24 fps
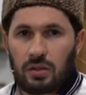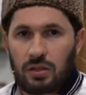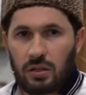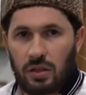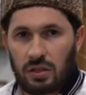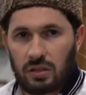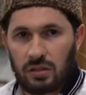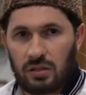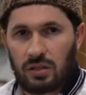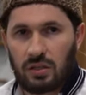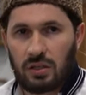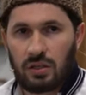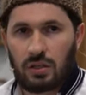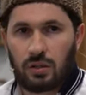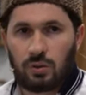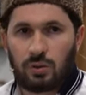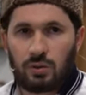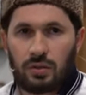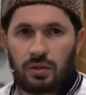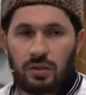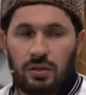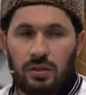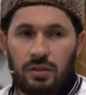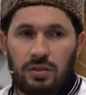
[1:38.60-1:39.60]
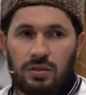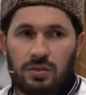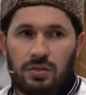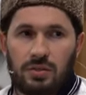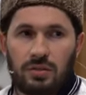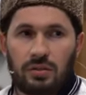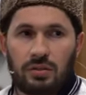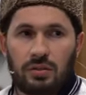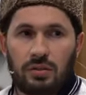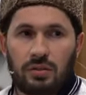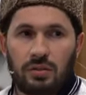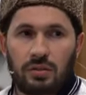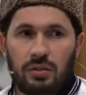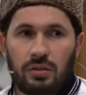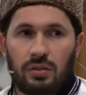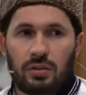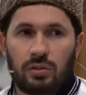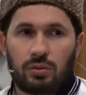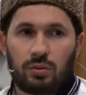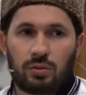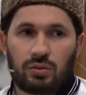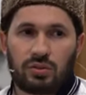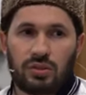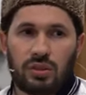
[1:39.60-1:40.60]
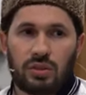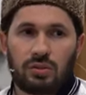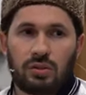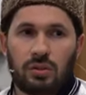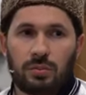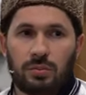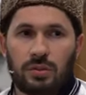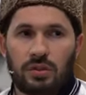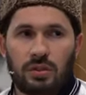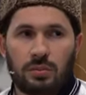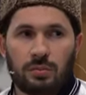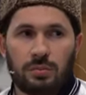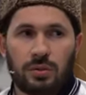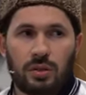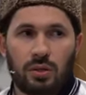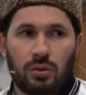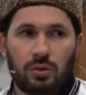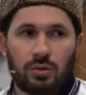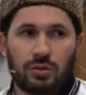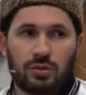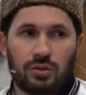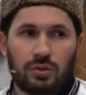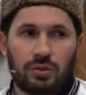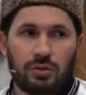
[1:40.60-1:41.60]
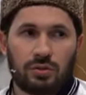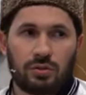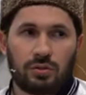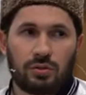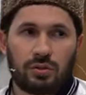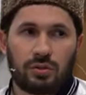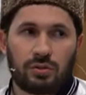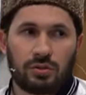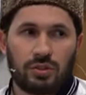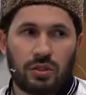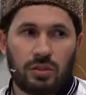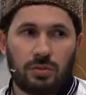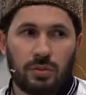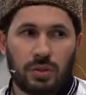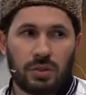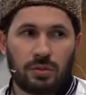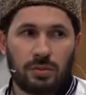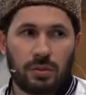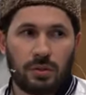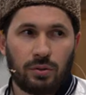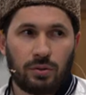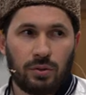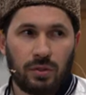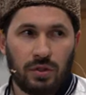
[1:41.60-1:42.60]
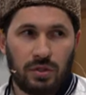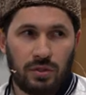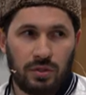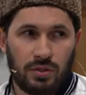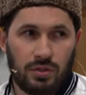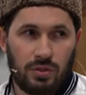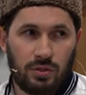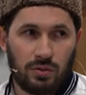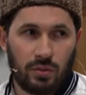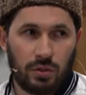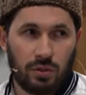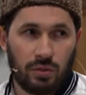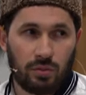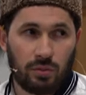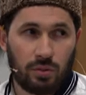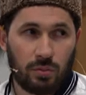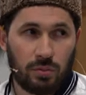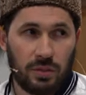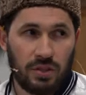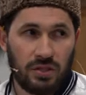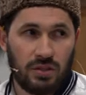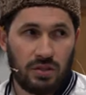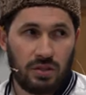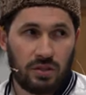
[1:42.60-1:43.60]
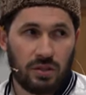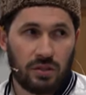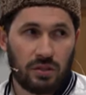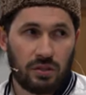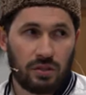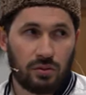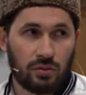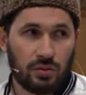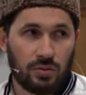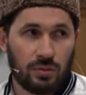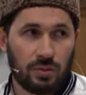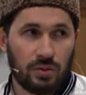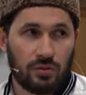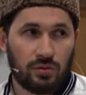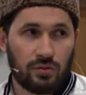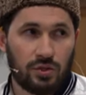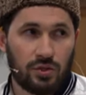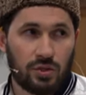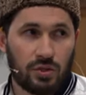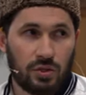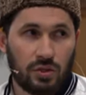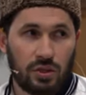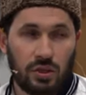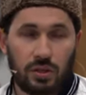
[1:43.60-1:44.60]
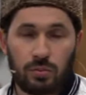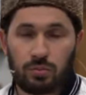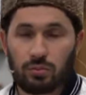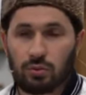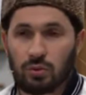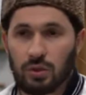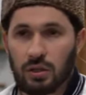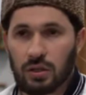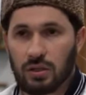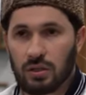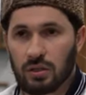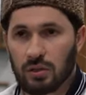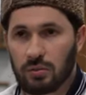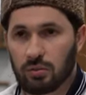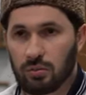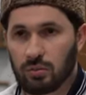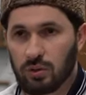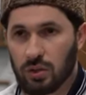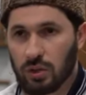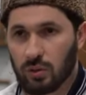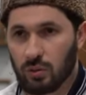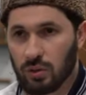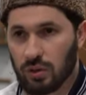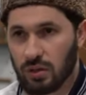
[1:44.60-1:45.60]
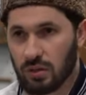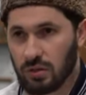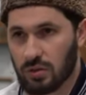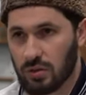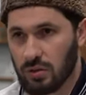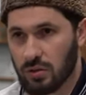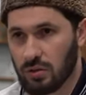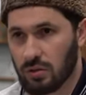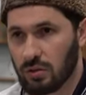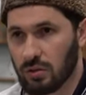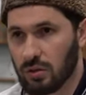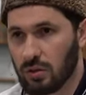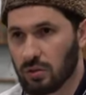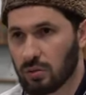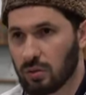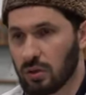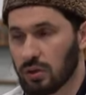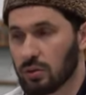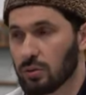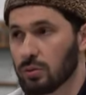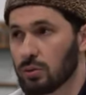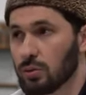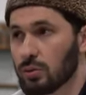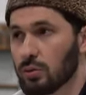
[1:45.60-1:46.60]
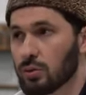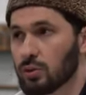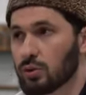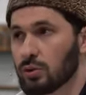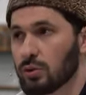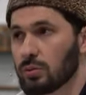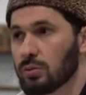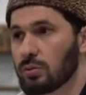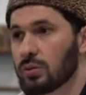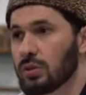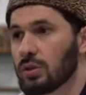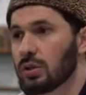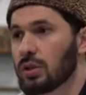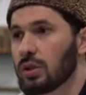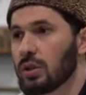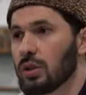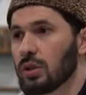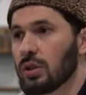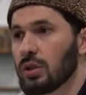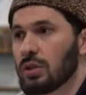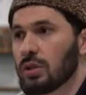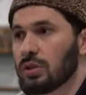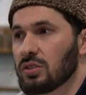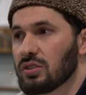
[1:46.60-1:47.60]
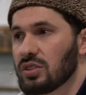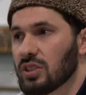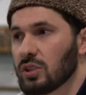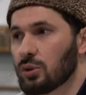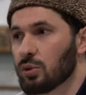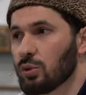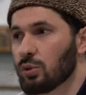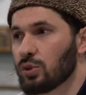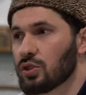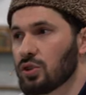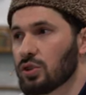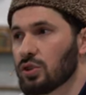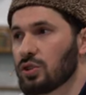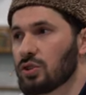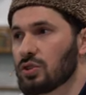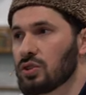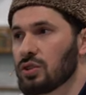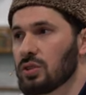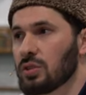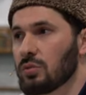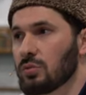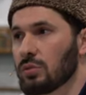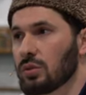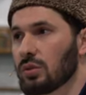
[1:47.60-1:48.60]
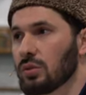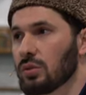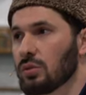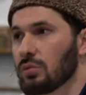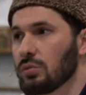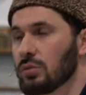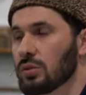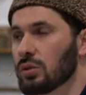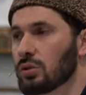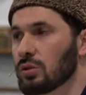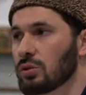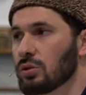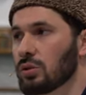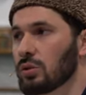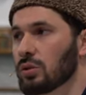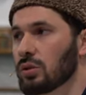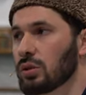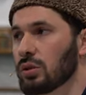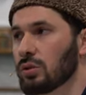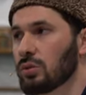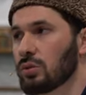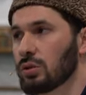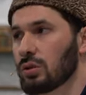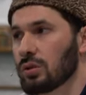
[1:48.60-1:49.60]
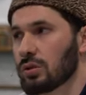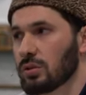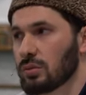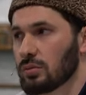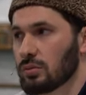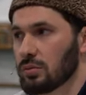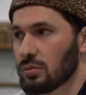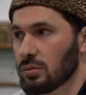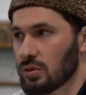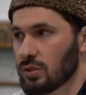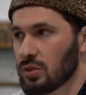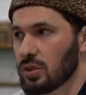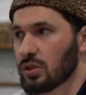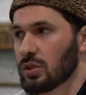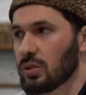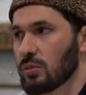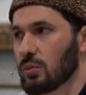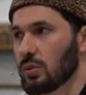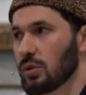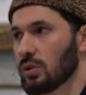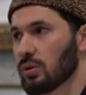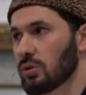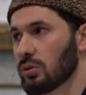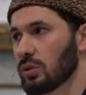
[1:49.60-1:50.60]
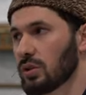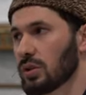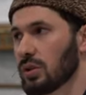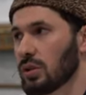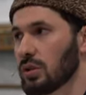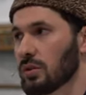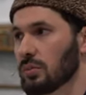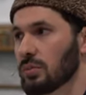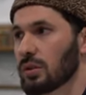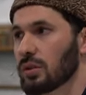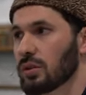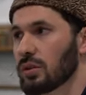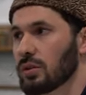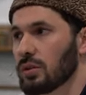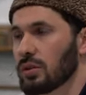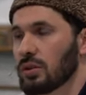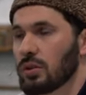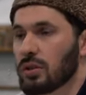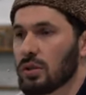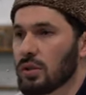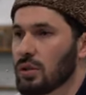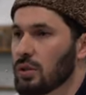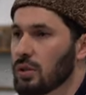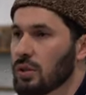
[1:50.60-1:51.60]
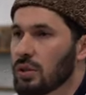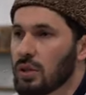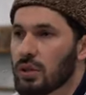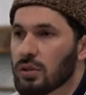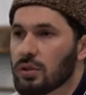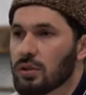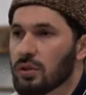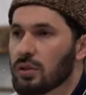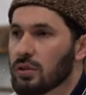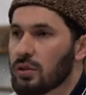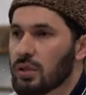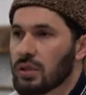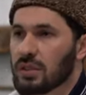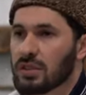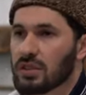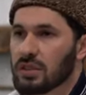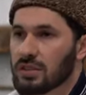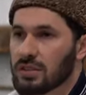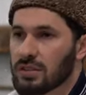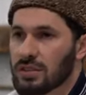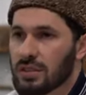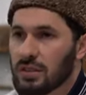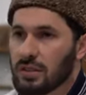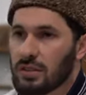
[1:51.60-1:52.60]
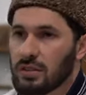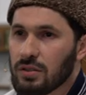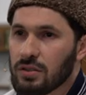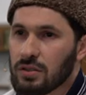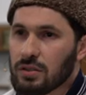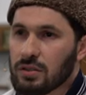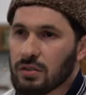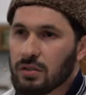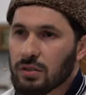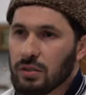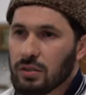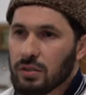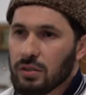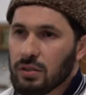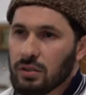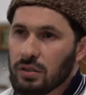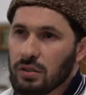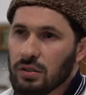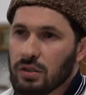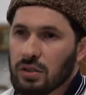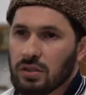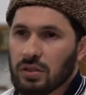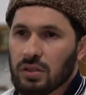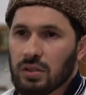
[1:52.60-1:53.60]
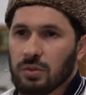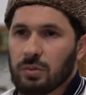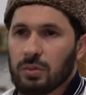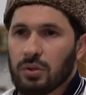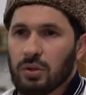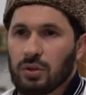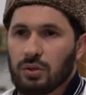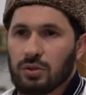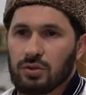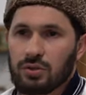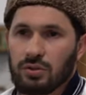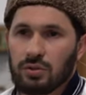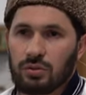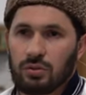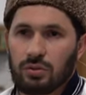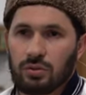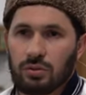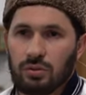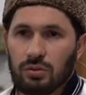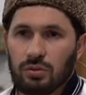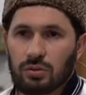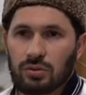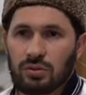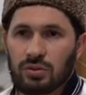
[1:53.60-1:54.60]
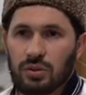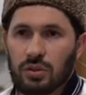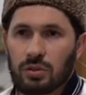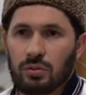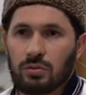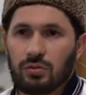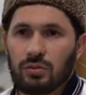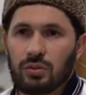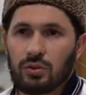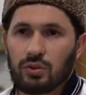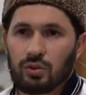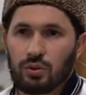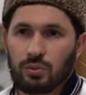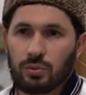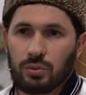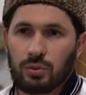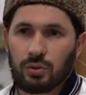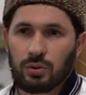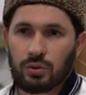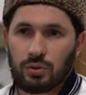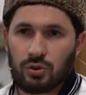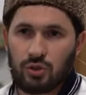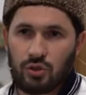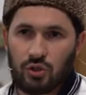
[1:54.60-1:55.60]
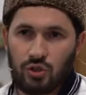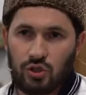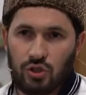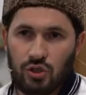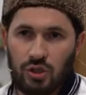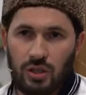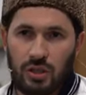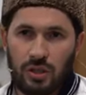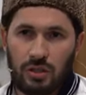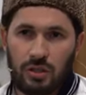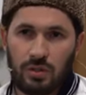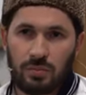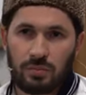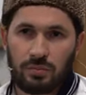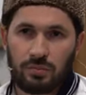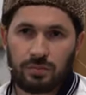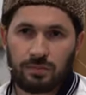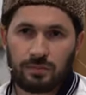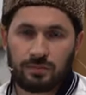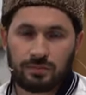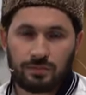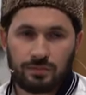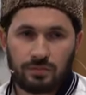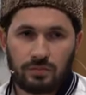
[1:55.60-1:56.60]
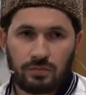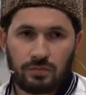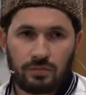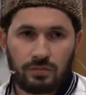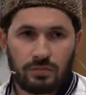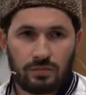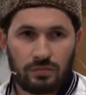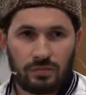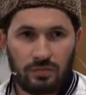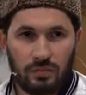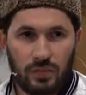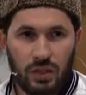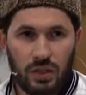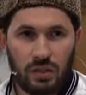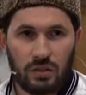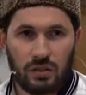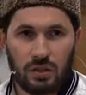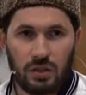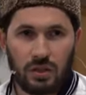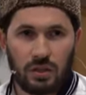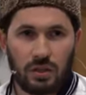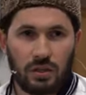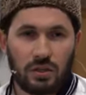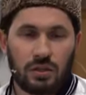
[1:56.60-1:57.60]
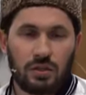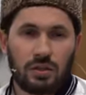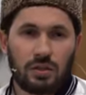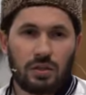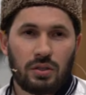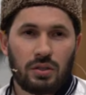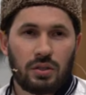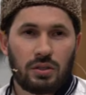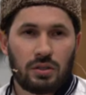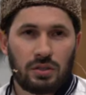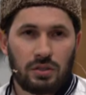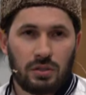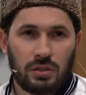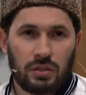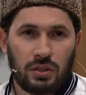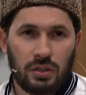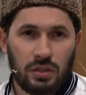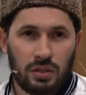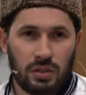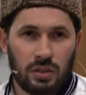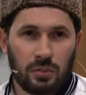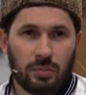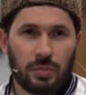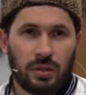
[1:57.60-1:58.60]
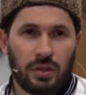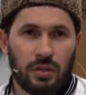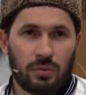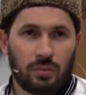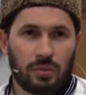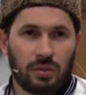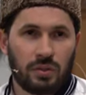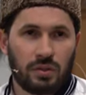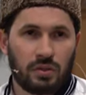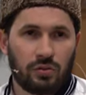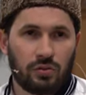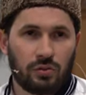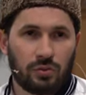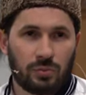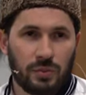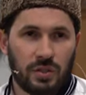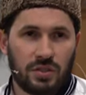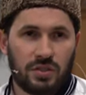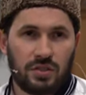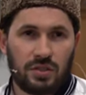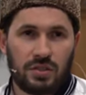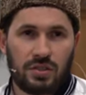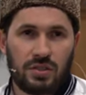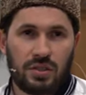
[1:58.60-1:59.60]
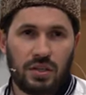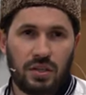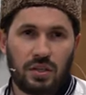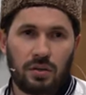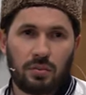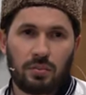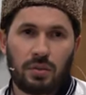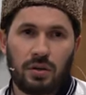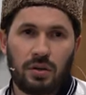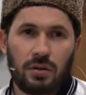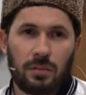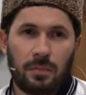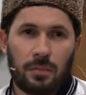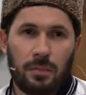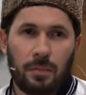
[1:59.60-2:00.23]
Они договорились, и, узнав об этом, пророк, وسلم, отправляет своего посла, одного сподвижника Абдуллаха ибн Раваха, радиаллаху анху, чтобы заключить с ними мир, договор с этими иудеями. Они отказались, и тогда пророк, وسلم, выступил с джихадом на это племя вместе с Хайбар.